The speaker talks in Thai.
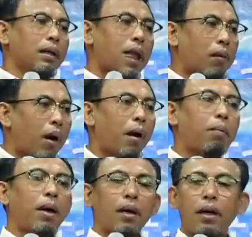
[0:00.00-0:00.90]
แต่ว่า
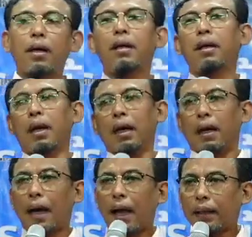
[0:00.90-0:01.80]
เผอิญเนี่ย
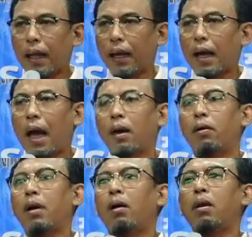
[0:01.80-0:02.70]
การแต่งกายข
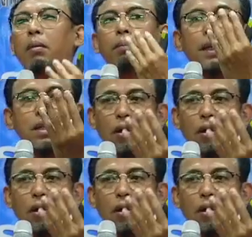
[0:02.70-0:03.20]
องเราเนี่ยมันไป